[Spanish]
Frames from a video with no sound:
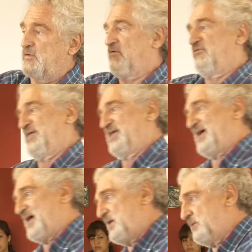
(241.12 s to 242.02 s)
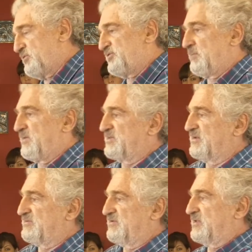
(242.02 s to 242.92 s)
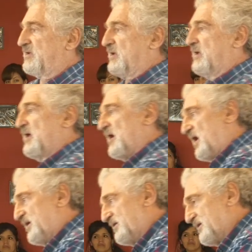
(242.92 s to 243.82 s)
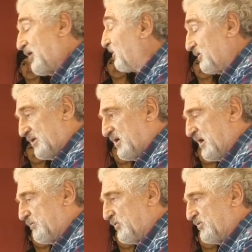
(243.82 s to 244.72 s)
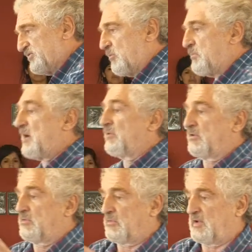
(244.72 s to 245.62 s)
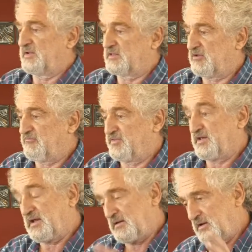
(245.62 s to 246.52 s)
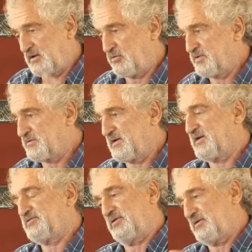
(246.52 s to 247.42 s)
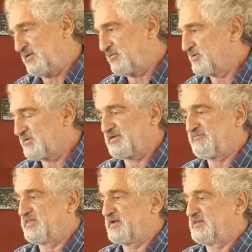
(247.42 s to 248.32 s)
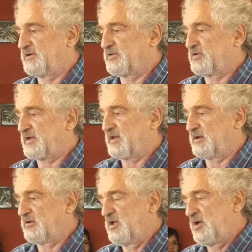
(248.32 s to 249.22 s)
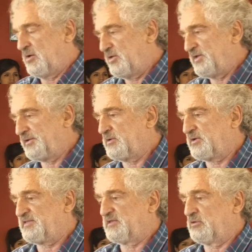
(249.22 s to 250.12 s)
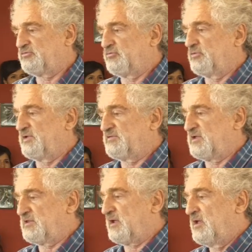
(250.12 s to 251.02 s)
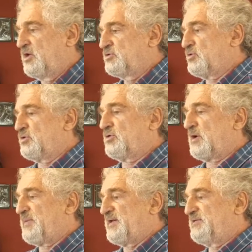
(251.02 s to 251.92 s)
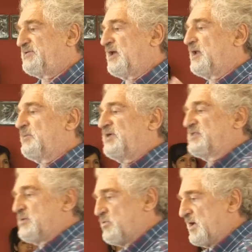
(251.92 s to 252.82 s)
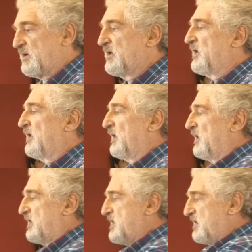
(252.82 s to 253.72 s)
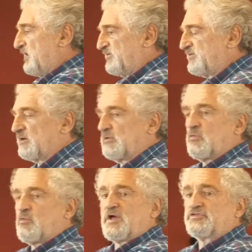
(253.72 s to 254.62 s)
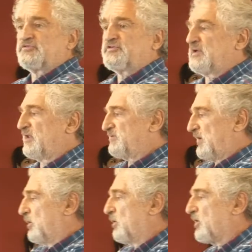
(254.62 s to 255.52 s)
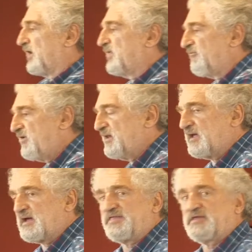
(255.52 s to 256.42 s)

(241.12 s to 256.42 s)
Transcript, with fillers: o federal, o sea, perteneciente al Estado, ejemplo, de Sao Paulo, o al Estado federal, el Gobierno de la Nación, la Universidad Federal de Río Janeiro, o de Río Grande do Sul, etcétera, todos aparece el vestibular. Ingresan. ¿Cuántos ingresan? Lo que define cada